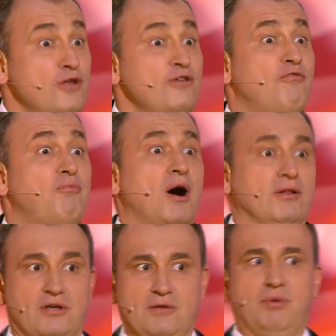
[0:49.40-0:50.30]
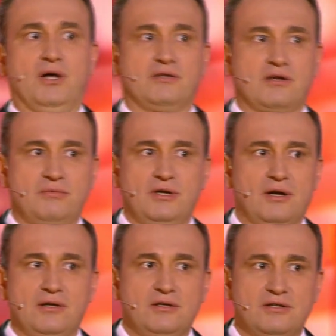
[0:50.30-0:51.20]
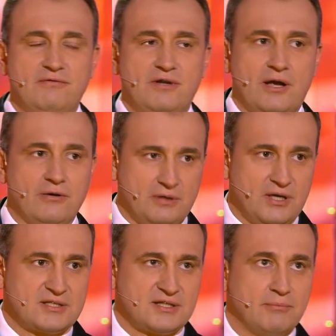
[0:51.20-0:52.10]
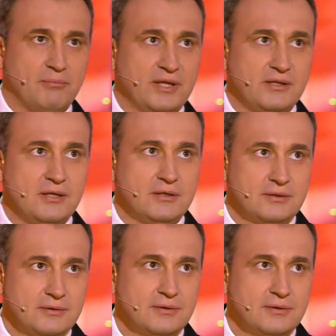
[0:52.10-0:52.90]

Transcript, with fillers: не в банке. Банкам я не доверяю, я сам банкир.